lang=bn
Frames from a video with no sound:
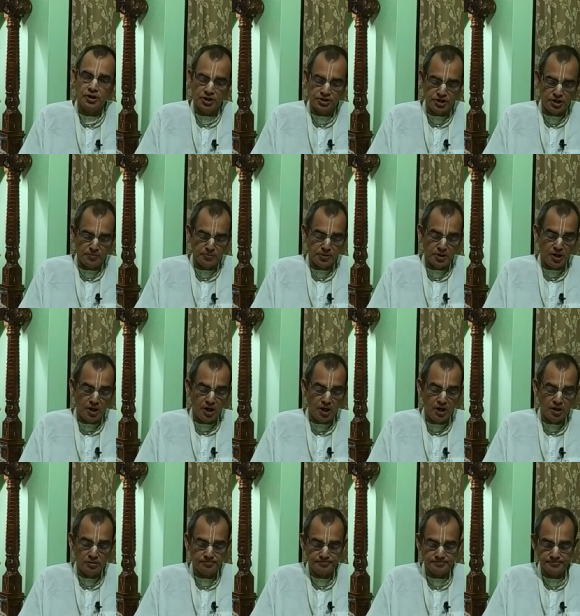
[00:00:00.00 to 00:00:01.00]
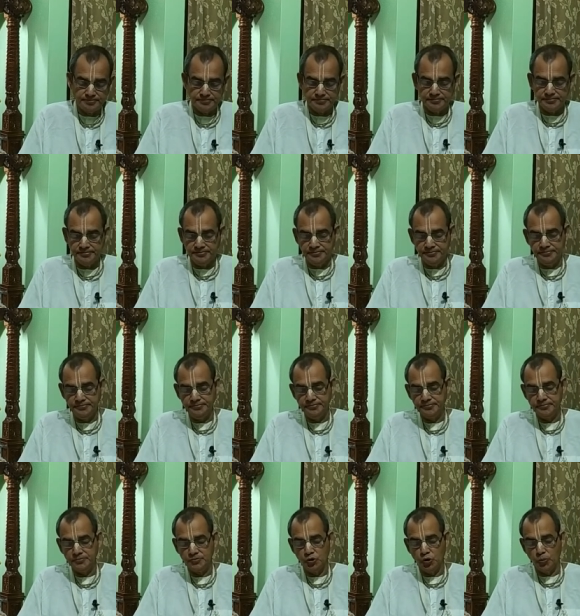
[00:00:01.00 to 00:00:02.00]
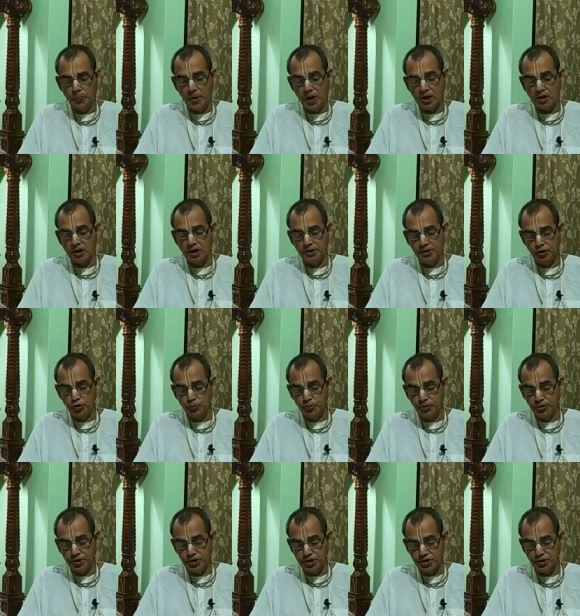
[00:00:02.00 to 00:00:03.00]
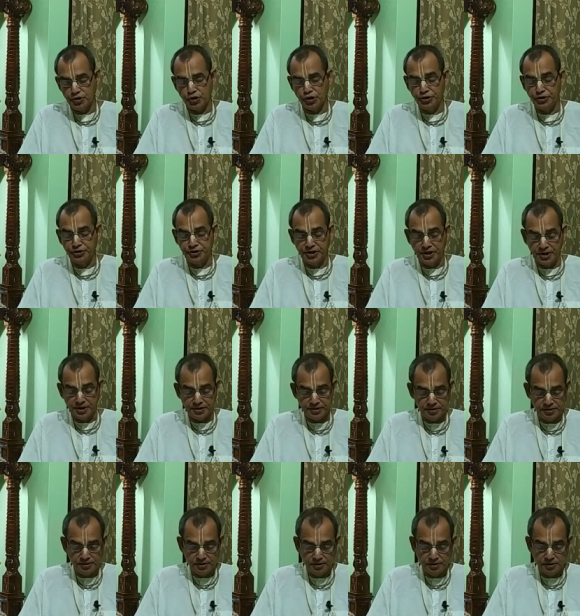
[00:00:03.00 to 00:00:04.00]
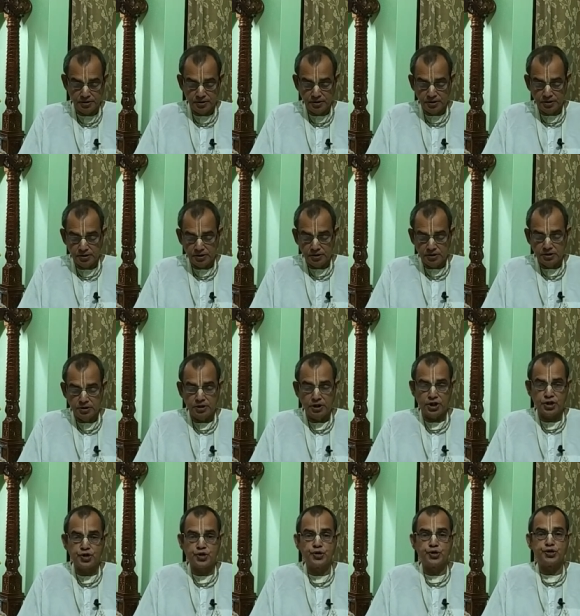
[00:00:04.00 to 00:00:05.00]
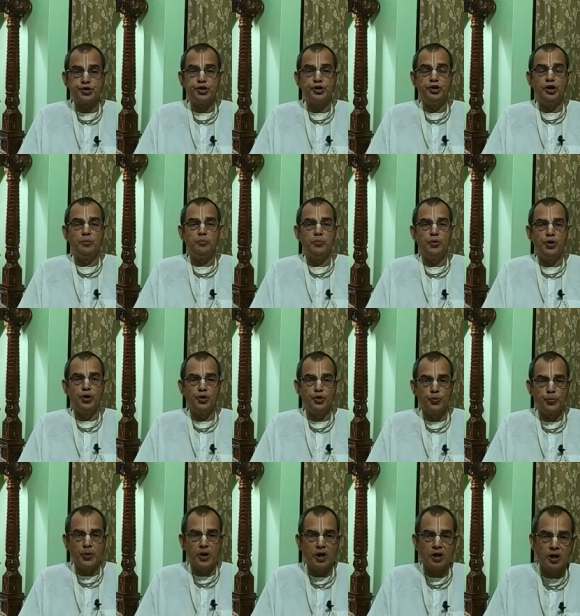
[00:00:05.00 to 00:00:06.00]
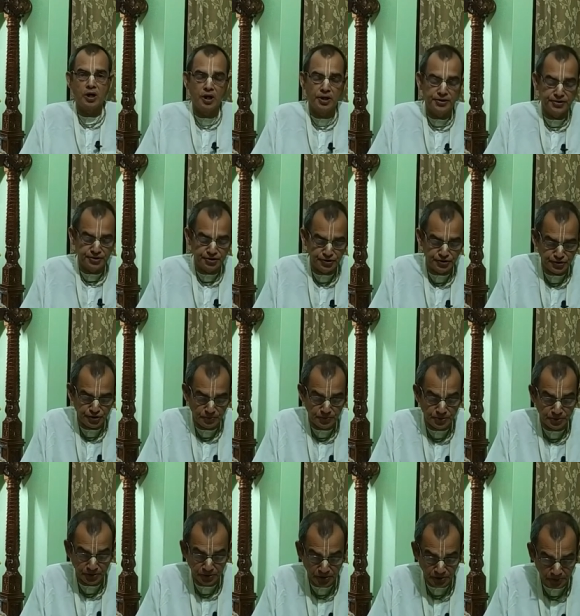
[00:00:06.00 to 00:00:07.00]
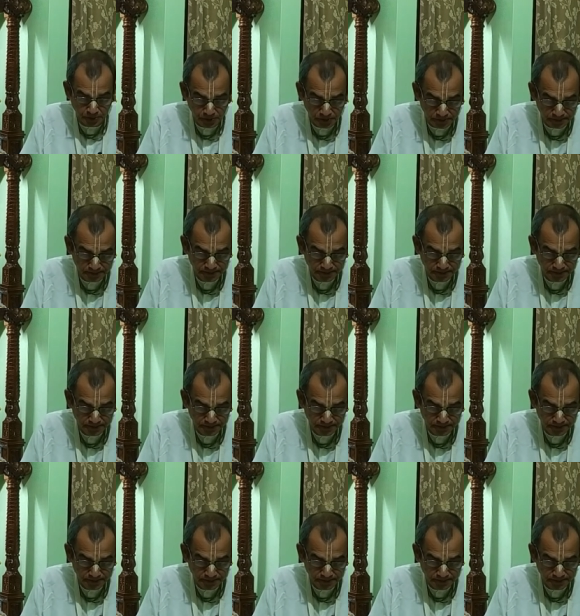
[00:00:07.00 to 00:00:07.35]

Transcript: আজ আমরা উপাখ্যানে উপদেশ গ্রন্থের একষট্টি নম্বর উপাখ্যানটি শ্রবণ করব